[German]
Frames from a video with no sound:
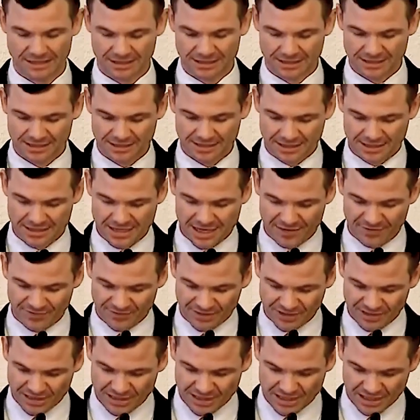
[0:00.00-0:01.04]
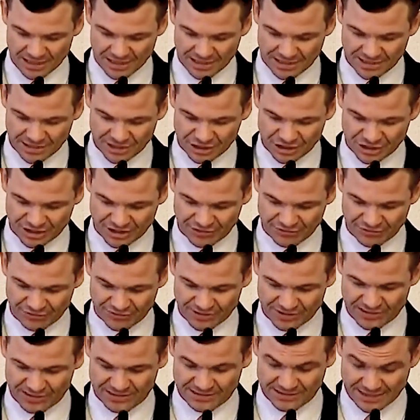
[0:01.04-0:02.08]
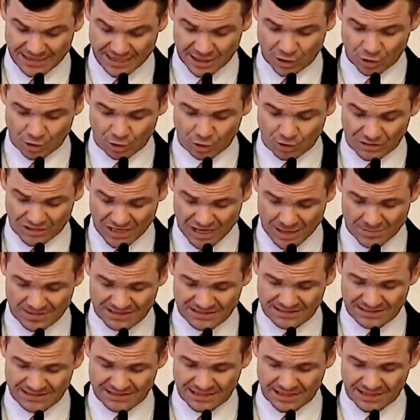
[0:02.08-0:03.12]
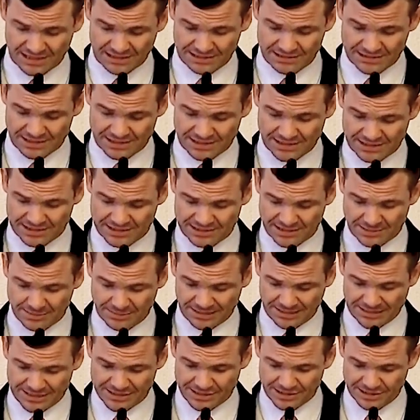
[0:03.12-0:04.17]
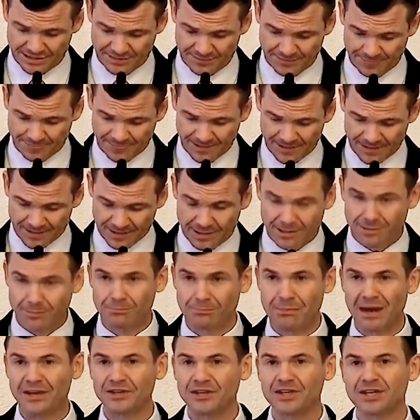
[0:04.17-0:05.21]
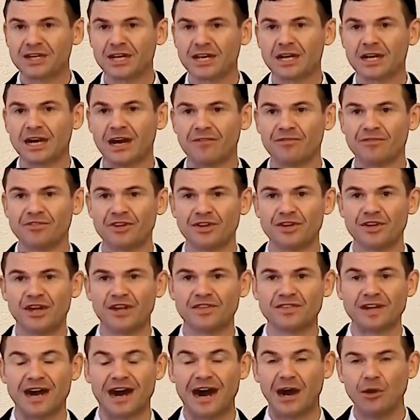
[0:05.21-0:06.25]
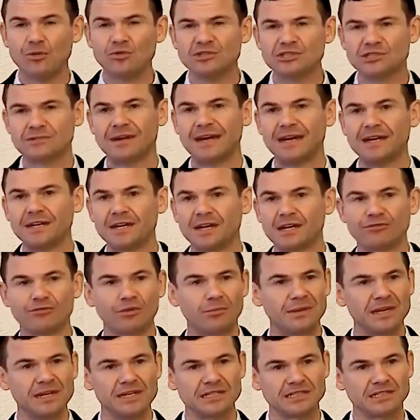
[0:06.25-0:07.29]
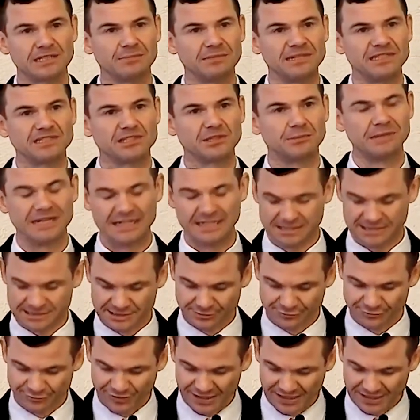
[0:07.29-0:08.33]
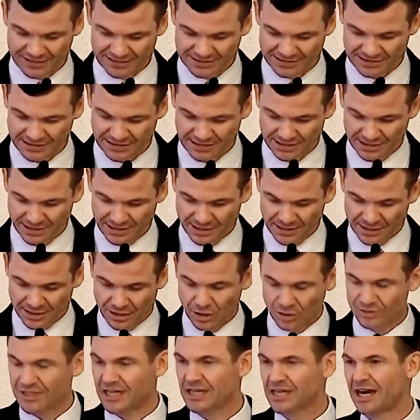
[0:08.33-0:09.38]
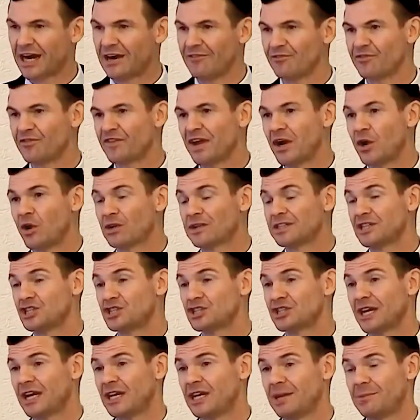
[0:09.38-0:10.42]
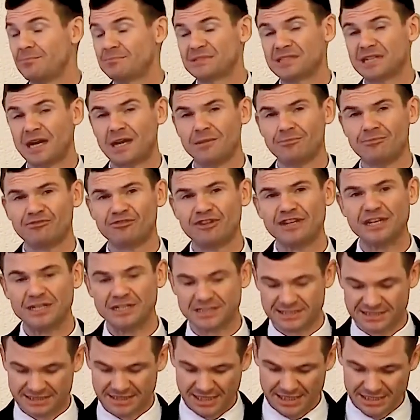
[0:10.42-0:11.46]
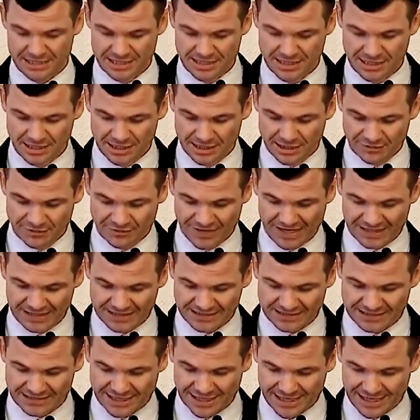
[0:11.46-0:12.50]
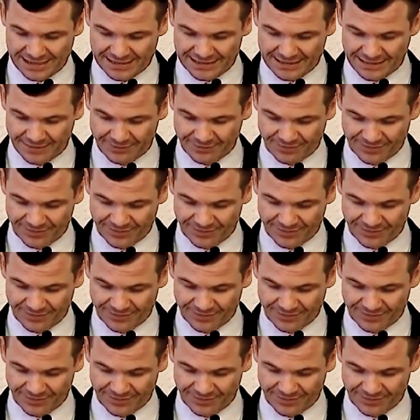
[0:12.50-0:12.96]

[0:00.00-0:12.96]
Er kannte die Heilige Schrift sehr gut damals, das Alte Testament. Manche kannten das auswendig vom ersten bis zum letzten Vers. Und er kannte auch die Stelle im Psalm 14, Vers 3.